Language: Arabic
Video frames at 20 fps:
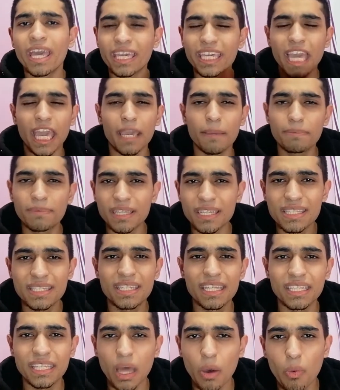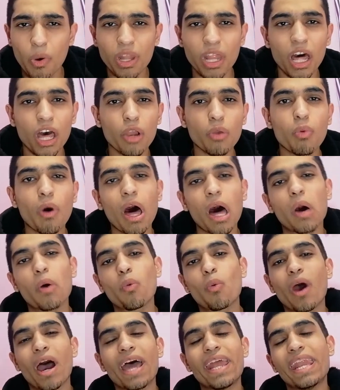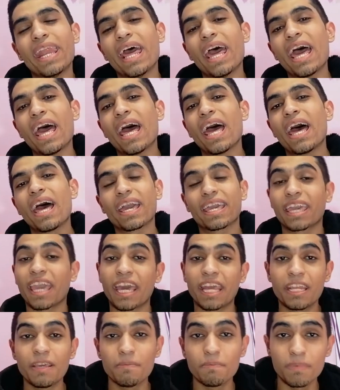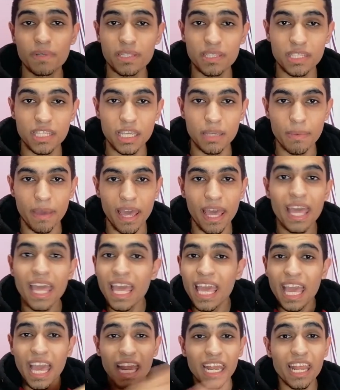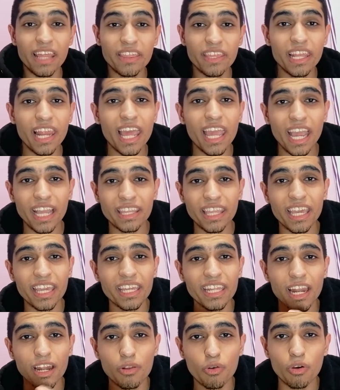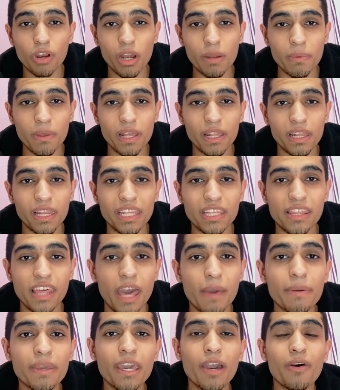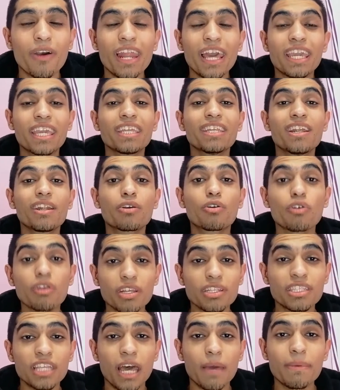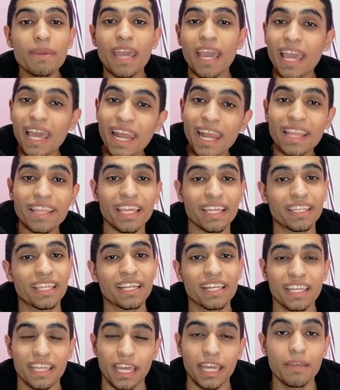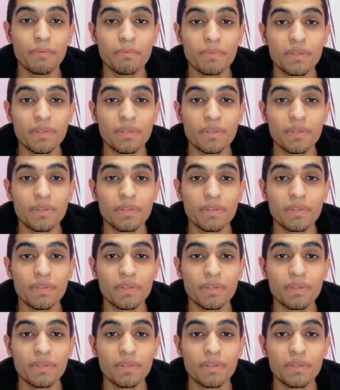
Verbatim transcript: جايب تسديده ولا اروع وانهاها كريم بنزيما الذي لا يحتاج الى الكره الذهبيه ولكن الكره الذهبيه هي اللي تحتاج لكريم